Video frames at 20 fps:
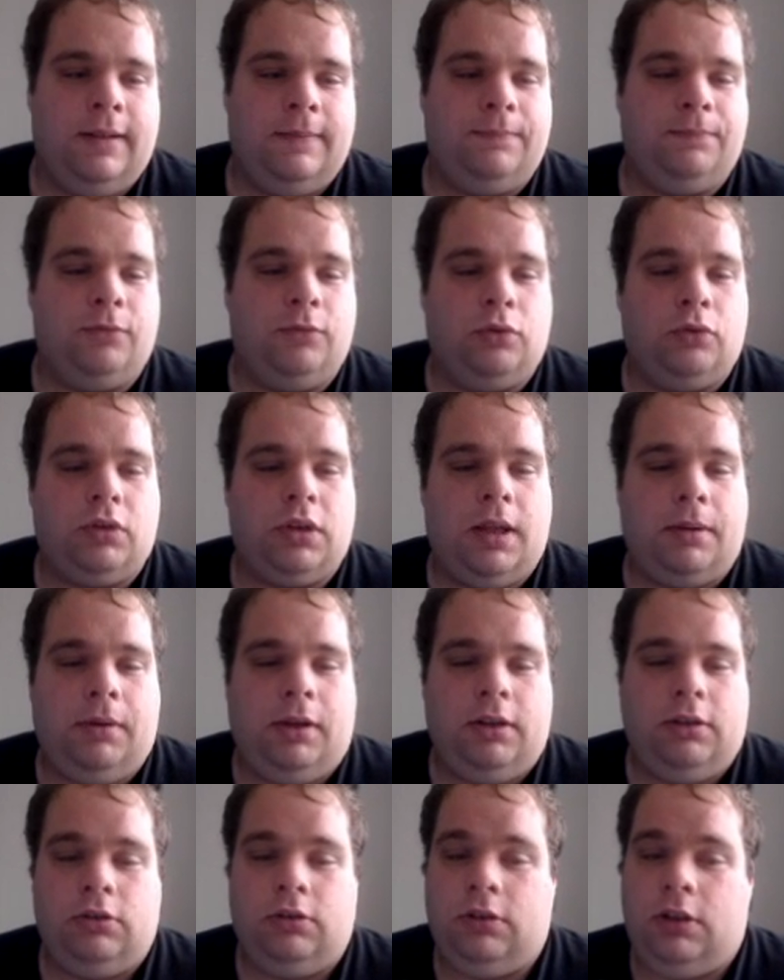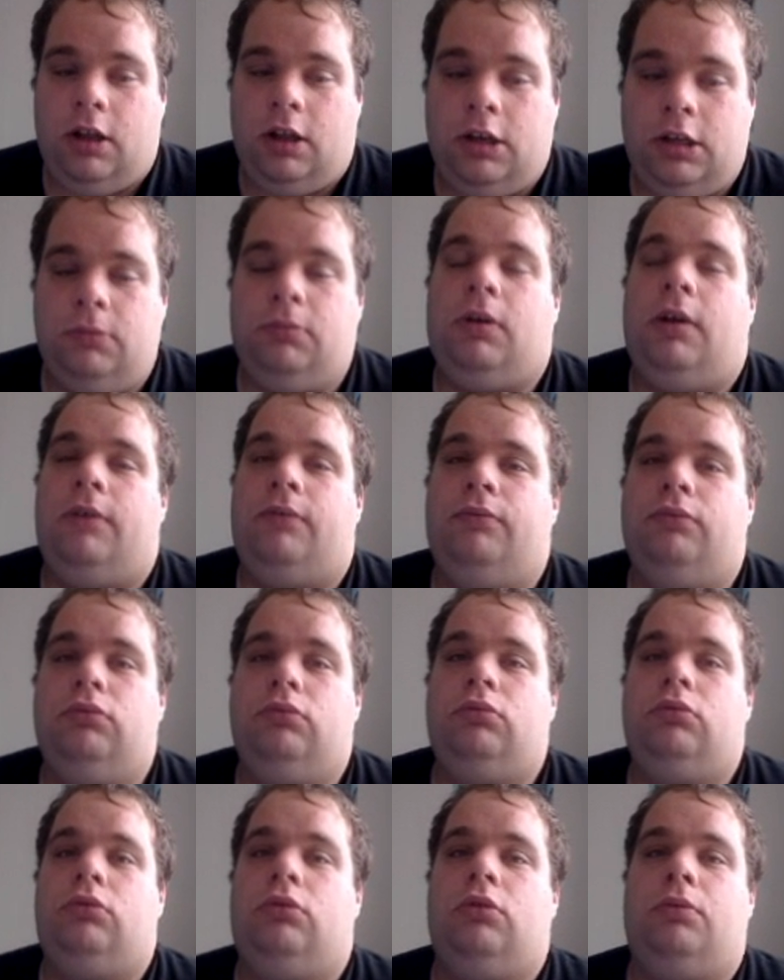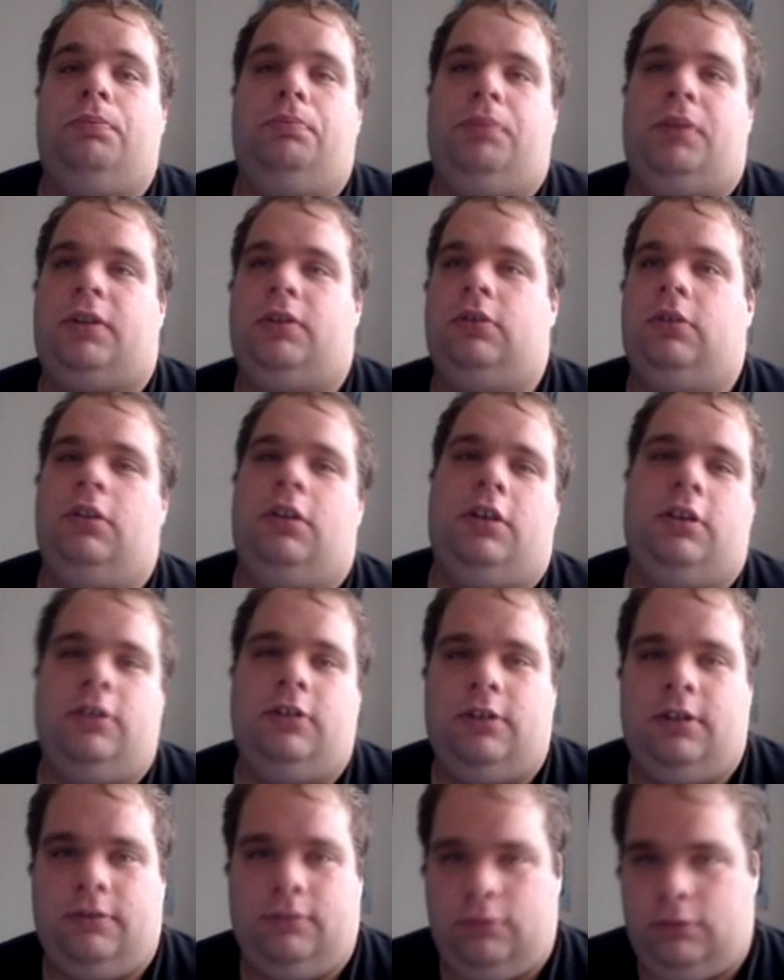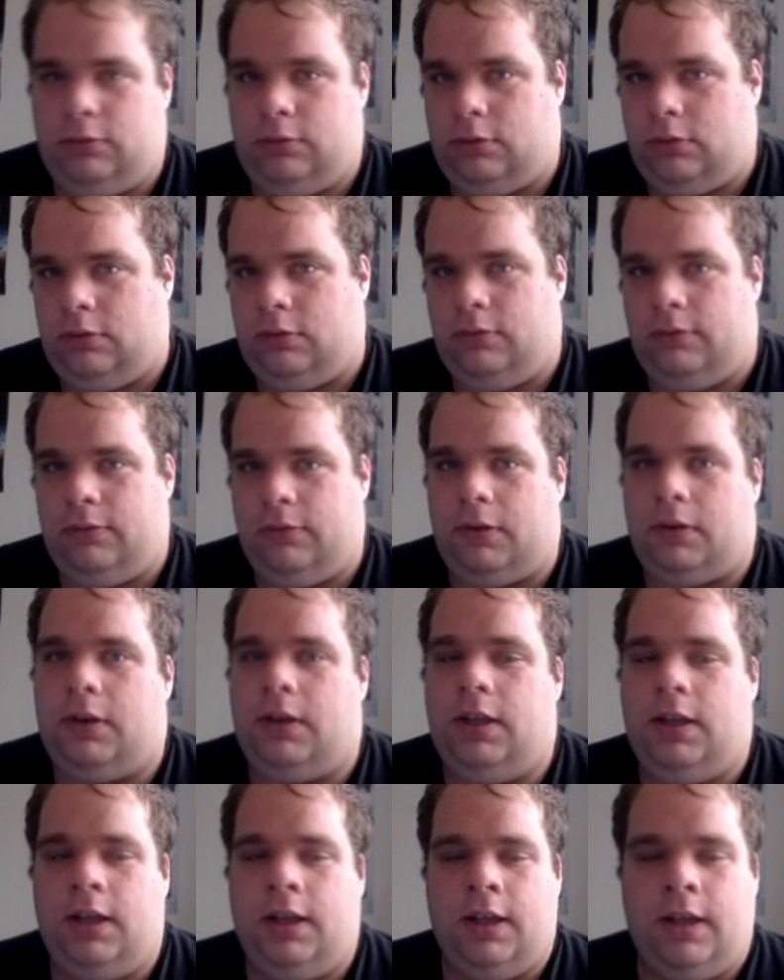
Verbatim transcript: Donc, après, ce sera libre à vous de personnaliser votre overlay